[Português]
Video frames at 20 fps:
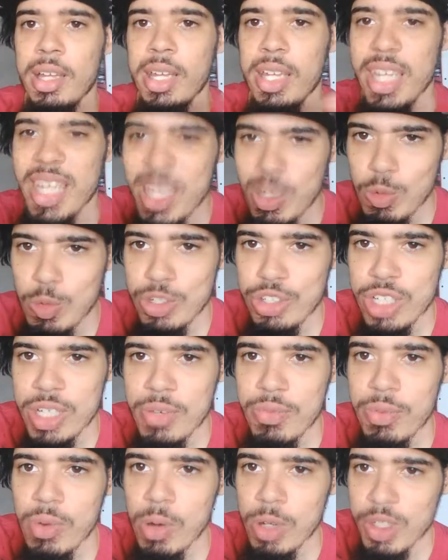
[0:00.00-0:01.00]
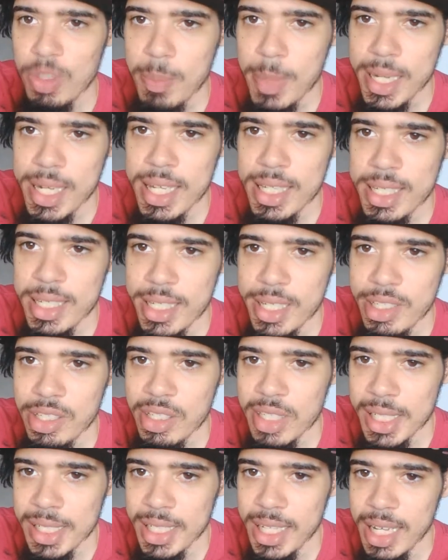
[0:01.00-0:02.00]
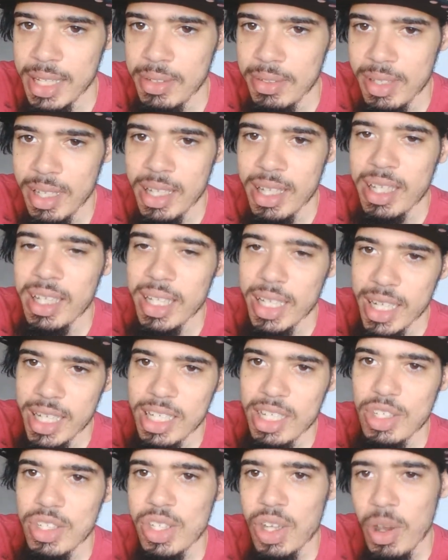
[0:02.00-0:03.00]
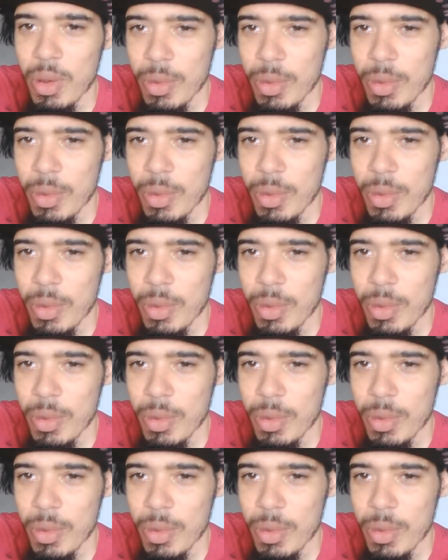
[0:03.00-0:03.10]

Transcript: e nojinha forte pra cacete, tá ligado? Ele só é